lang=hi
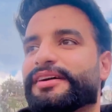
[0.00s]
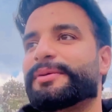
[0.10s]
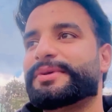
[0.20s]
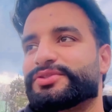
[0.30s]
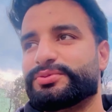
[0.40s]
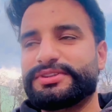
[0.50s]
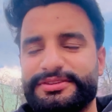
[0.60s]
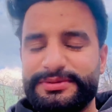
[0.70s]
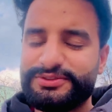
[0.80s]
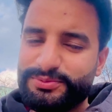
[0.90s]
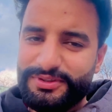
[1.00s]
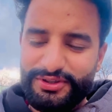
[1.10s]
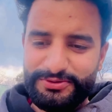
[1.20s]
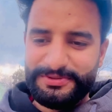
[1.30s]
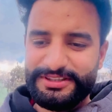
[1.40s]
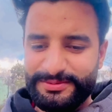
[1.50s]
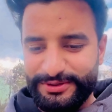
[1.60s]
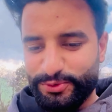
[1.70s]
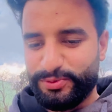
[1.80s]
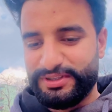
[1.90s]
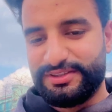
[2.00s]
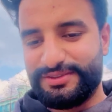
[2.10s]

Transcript: अभी सुबह से बस ऊपर हॉस्पिटल में घूम रहे